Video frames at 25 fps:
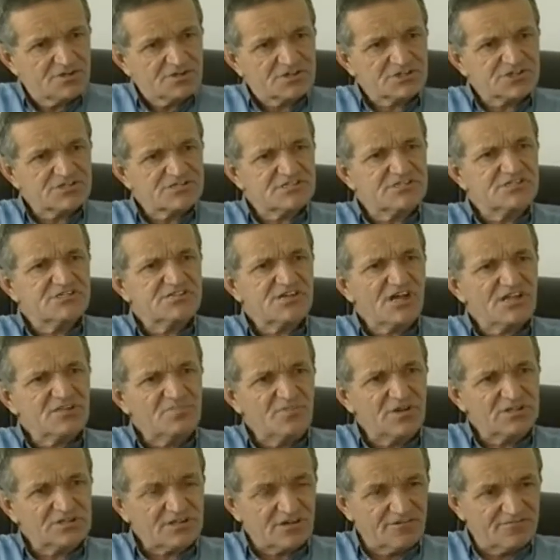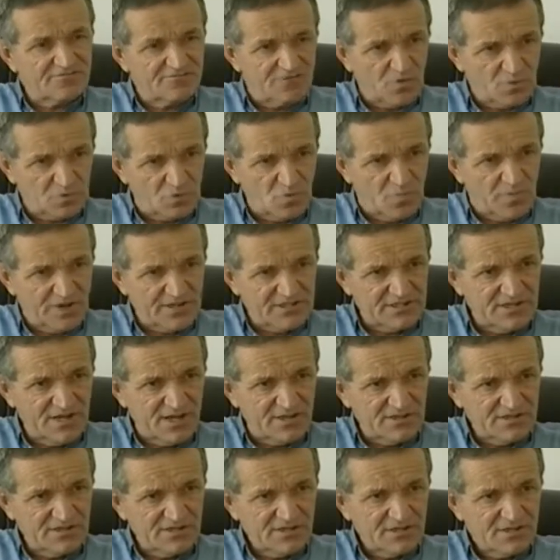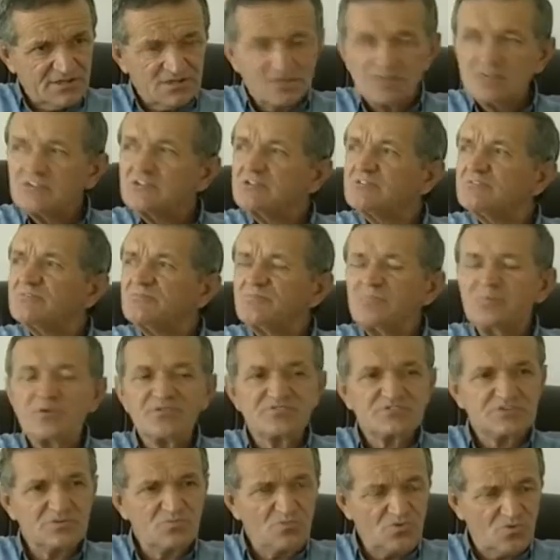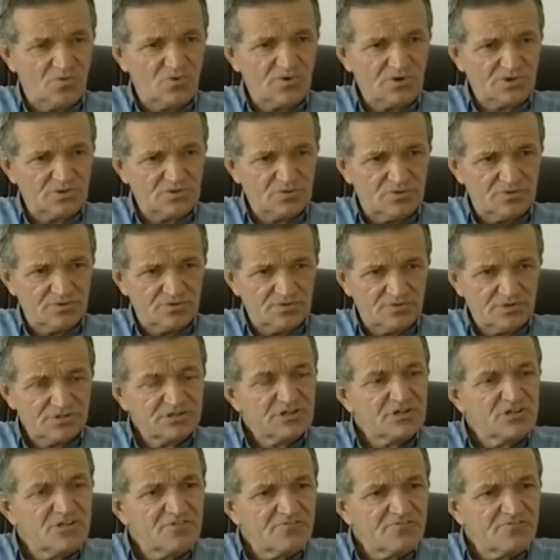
60 метров воду поднял и по всему городу? Это